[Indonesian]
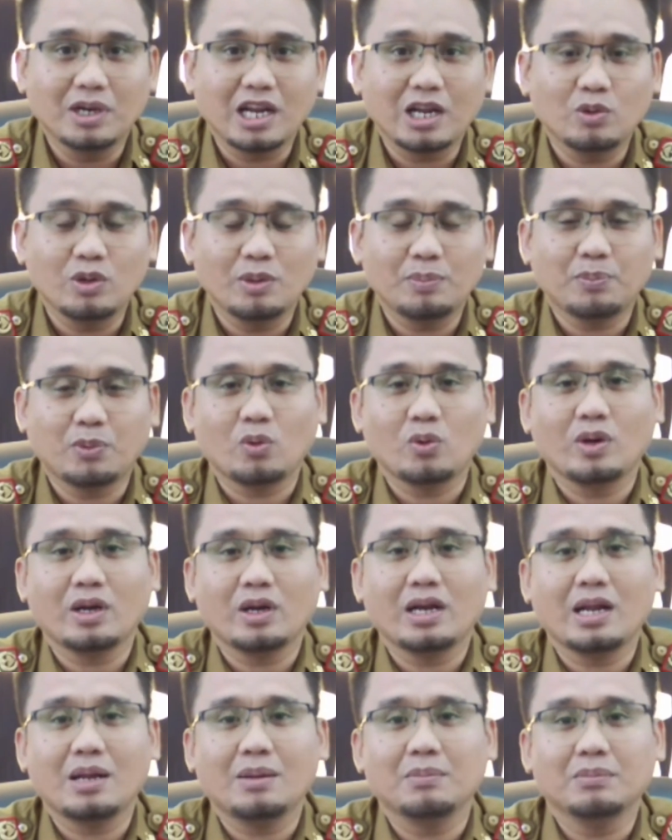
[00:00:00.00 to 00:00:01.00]
melalui
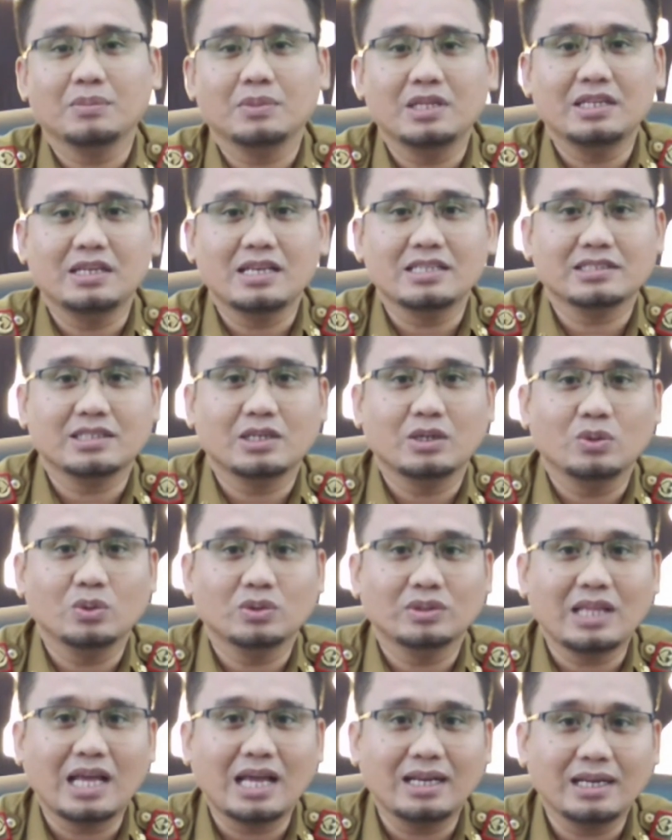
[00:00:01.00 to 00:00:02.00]
program dinas
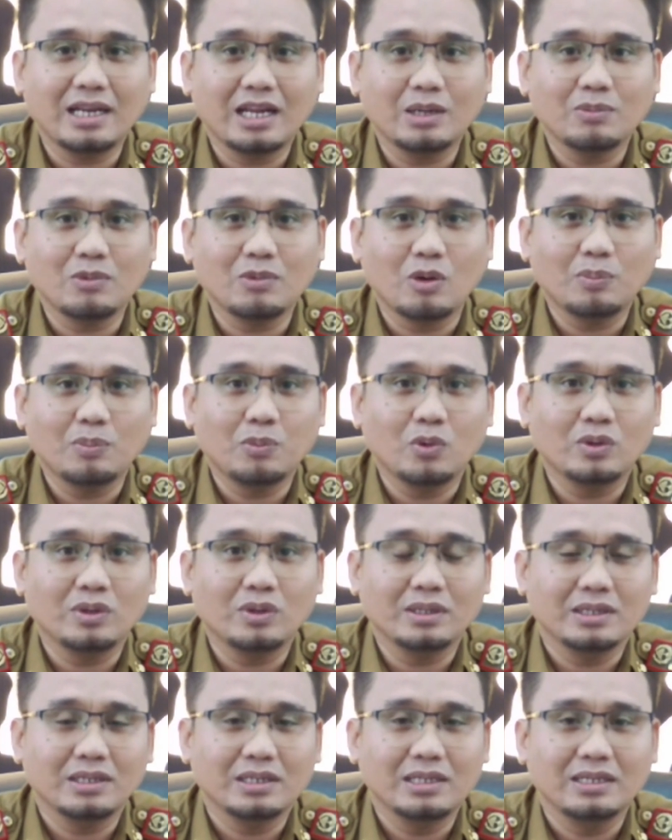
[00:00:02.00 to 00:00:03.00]
kehutanan
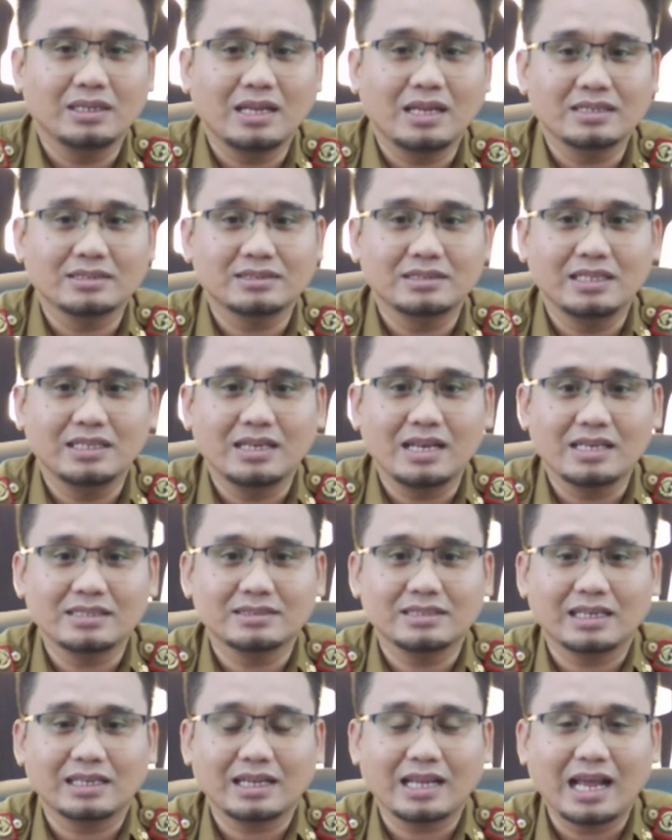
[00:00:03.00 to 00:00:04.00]
maupun dinas-dinas
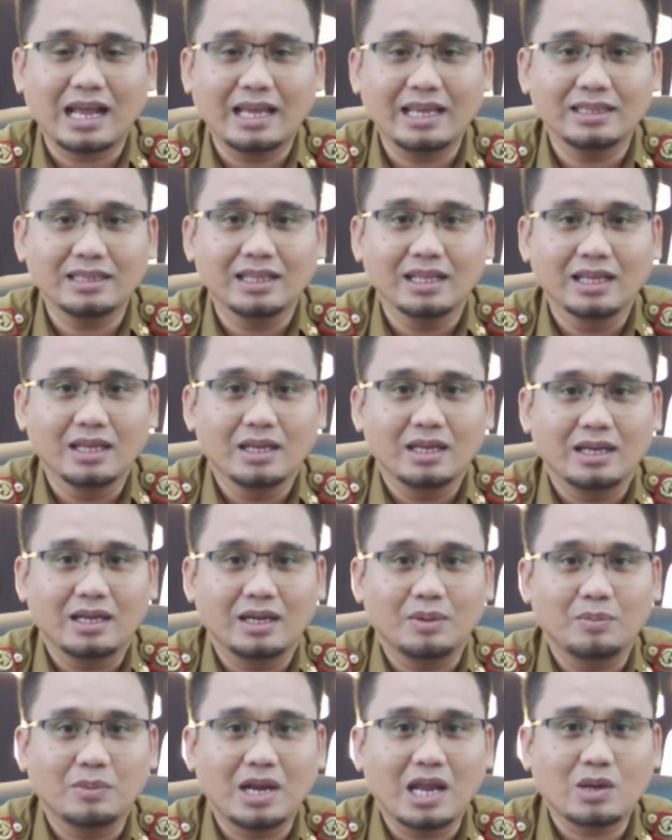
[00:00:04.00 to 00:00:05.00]
terkait
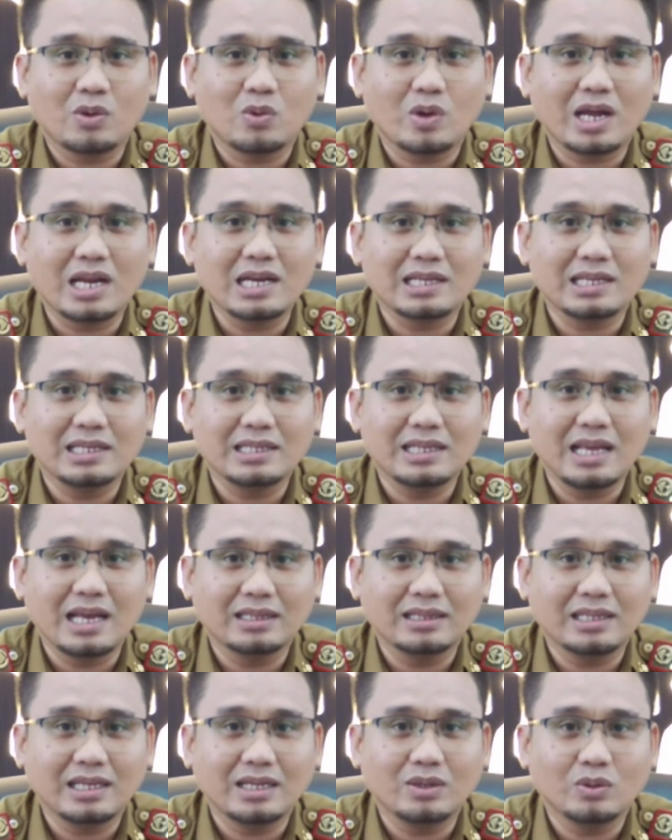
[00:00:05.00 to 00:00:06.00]
uh, melakukan
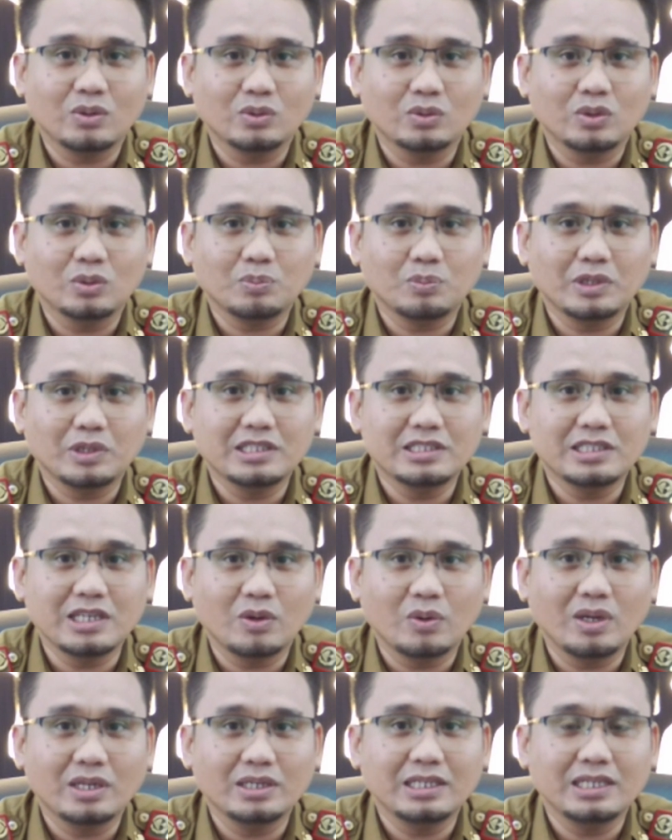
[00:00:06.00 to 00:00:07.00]
kegiatan untuk
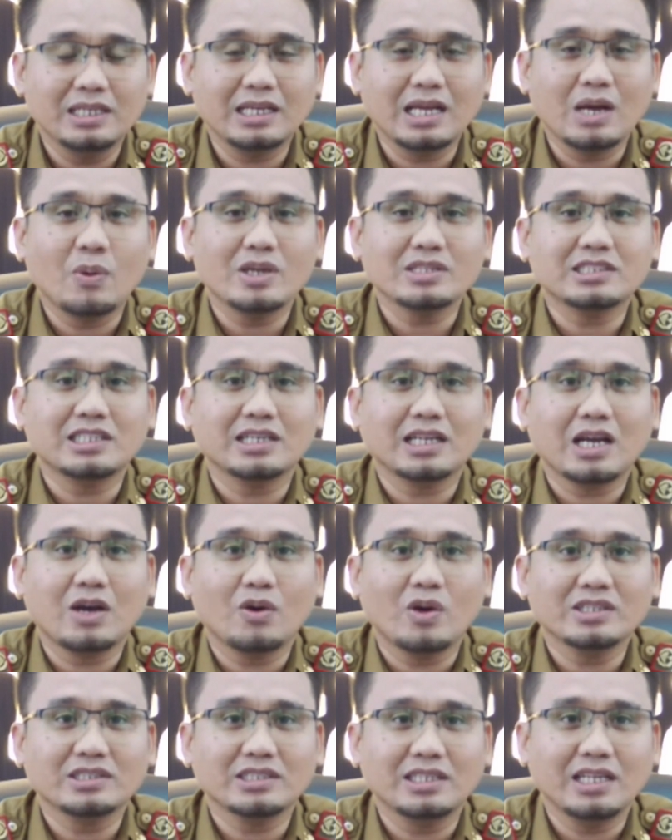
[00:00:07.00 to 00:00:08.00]
penghijauan di
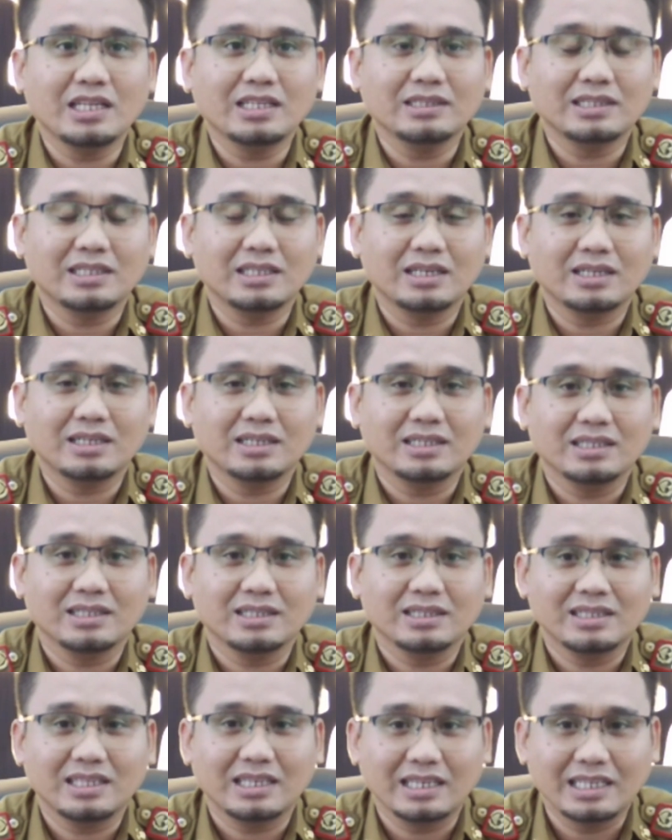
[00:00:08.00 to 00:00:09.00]
kawasan-kawasan yang ter,
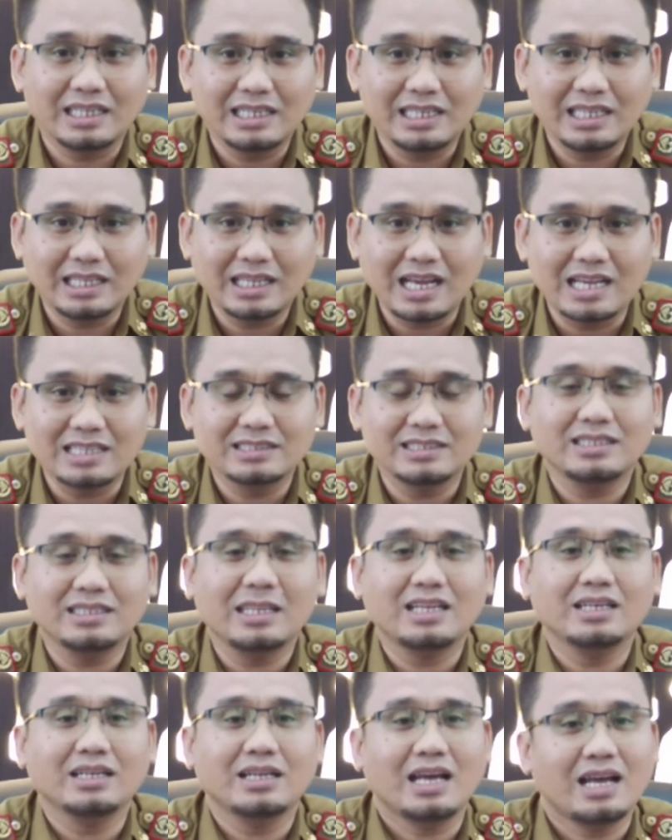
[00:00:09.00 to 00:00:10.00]
terindikasi
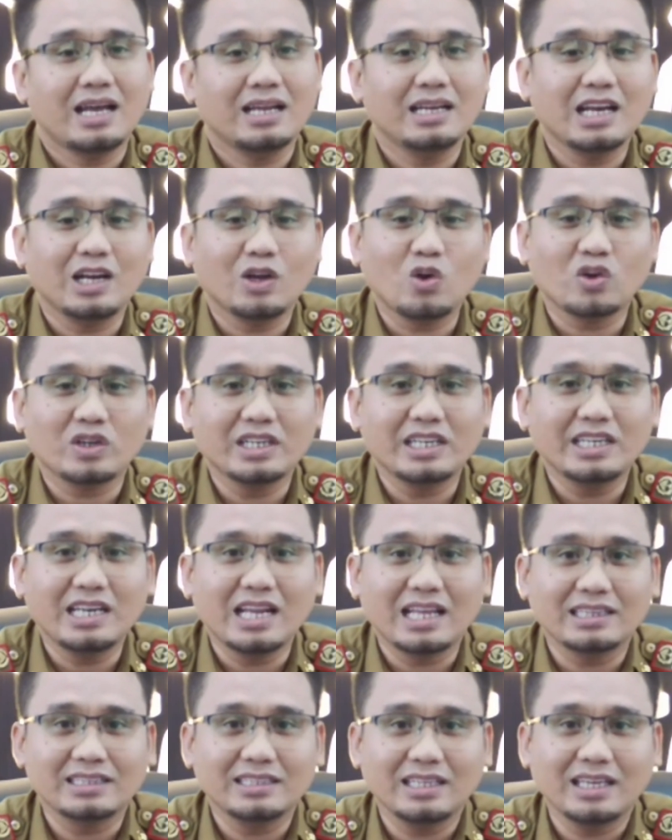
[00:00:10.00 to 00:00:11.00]
dan ada
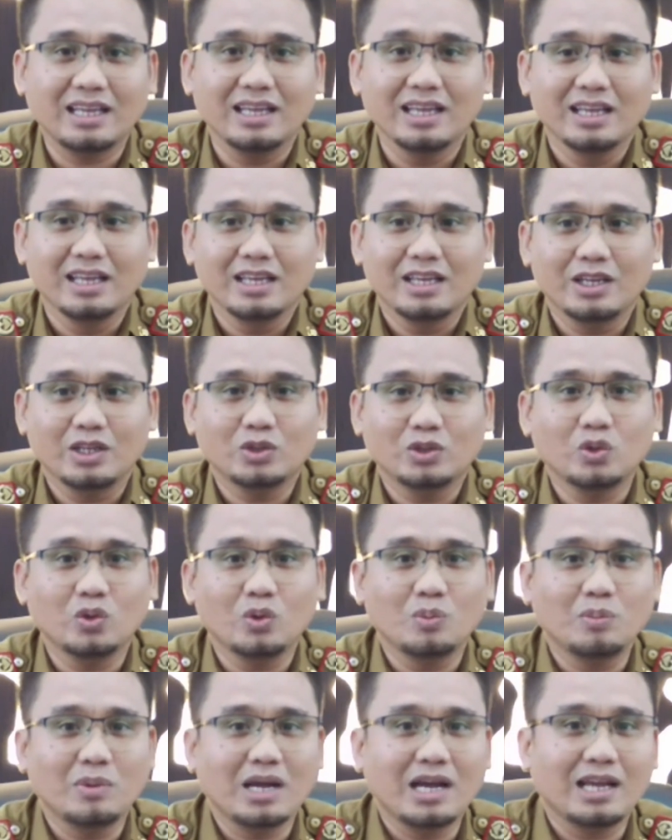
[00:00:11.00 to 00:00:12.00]
koordinatnya
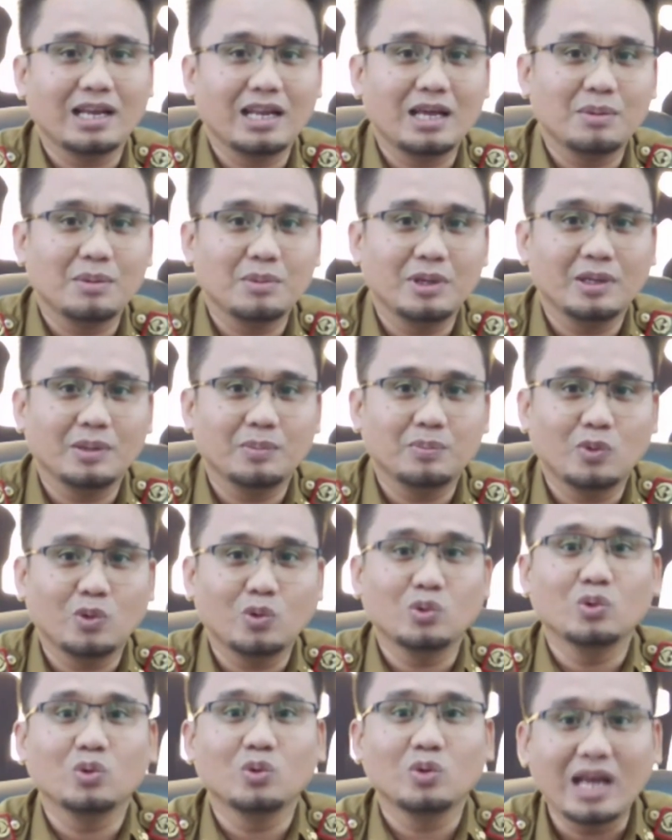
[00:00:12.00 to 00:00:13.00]
itu mengalami
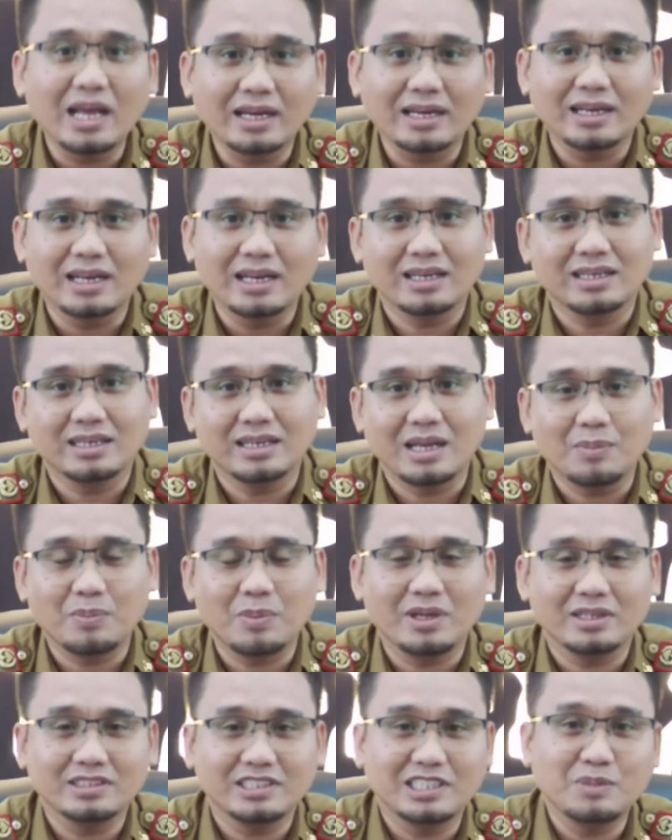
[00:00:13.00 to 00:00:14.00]
pengundulan dan
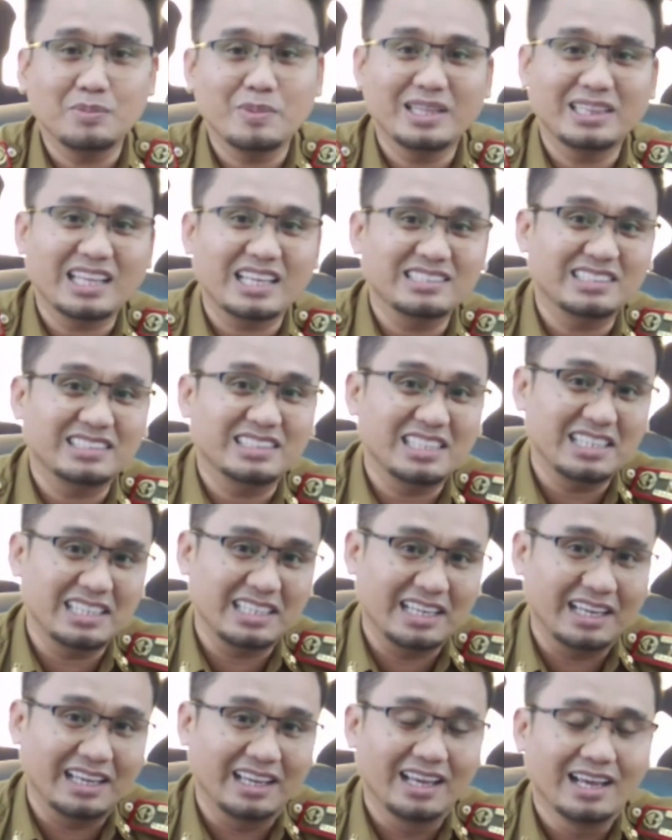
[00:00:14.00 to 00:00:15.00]
apa sedimentasi
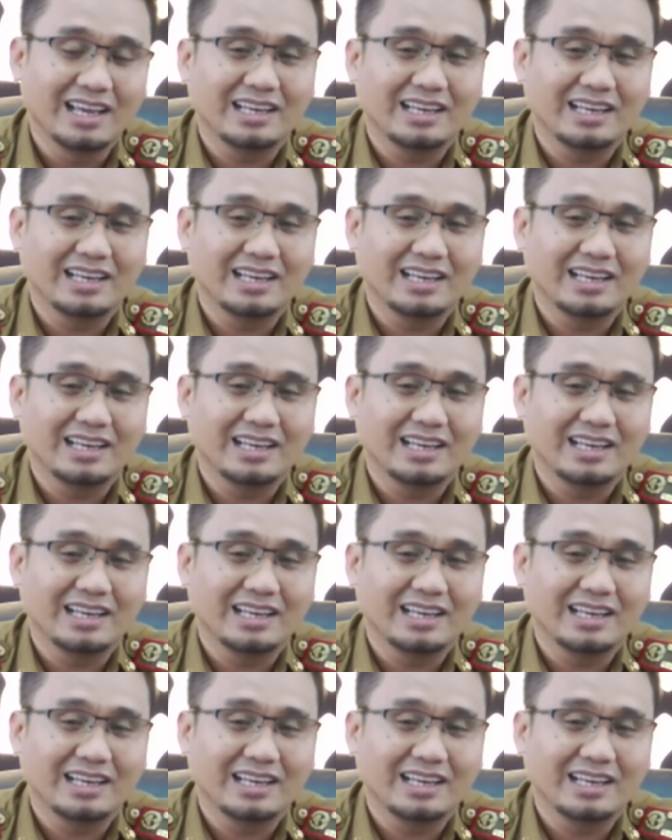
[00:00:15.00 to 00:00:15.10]
tinggi.